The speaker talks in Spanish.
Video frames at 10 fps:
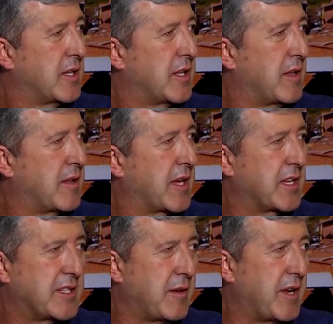De verdad
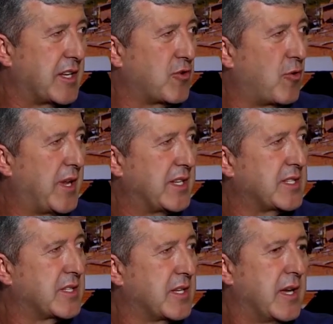que se ven las
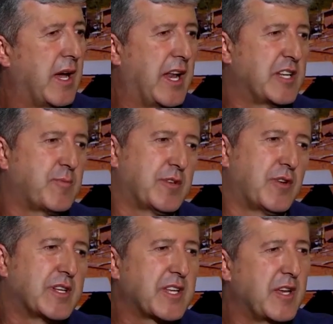obras a las
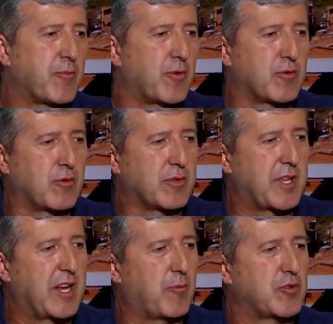personas que de pronto
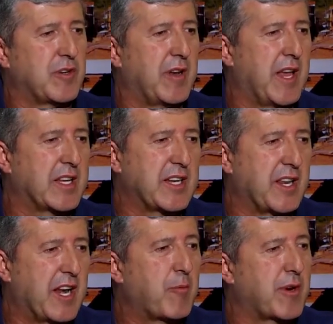tienen la posibilidad de
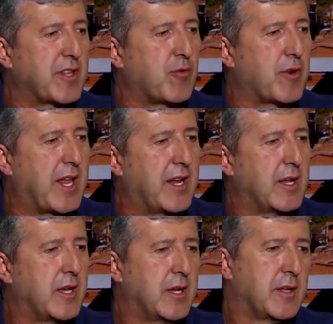salir a la parte rural.
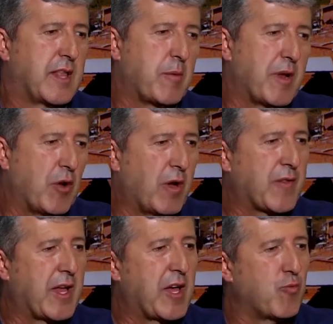También le va a
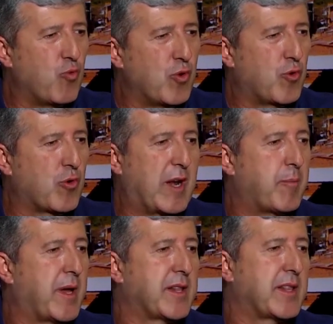trabajar muy duro
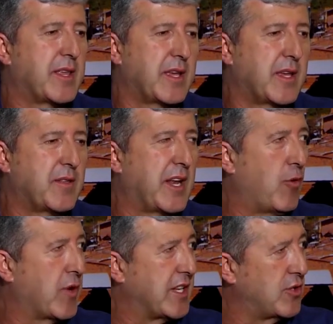la parte de la
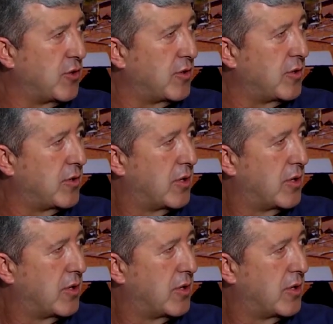educación.